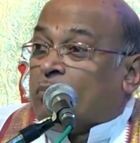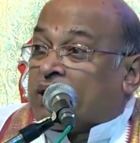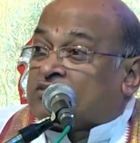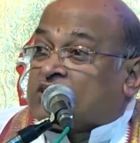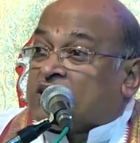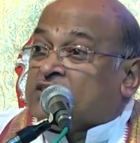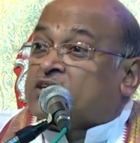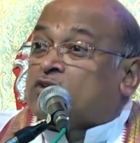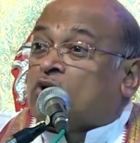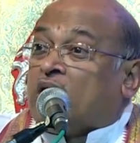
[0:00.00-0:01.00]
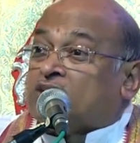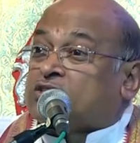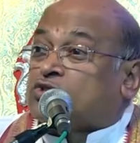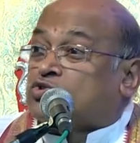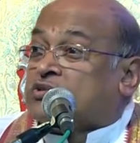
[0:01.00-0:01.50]
భర్త నుంచి ఏదో
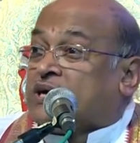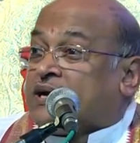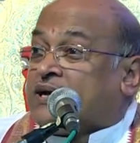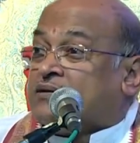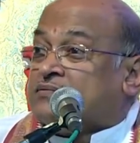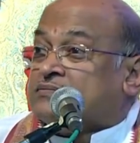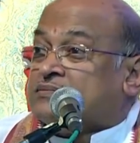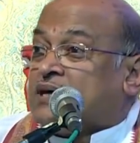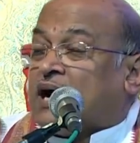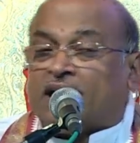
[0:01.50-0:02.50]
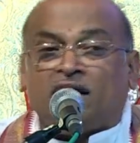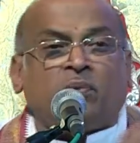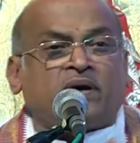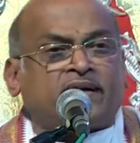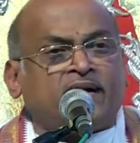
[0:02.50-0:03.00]
ఆశిస్తుందండి అన్నీ
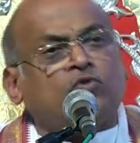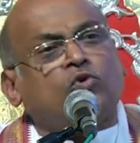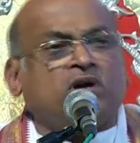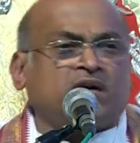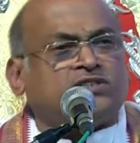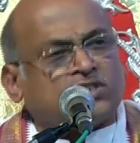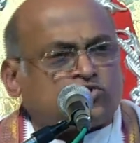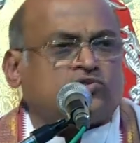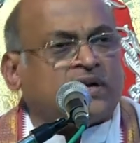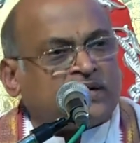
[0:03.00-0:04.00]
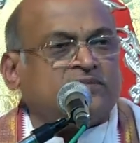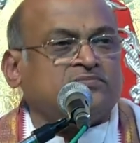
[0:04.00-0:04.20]
పట్టుకెళ్ళి కొడుకు ఇచ్చేస్తుందండి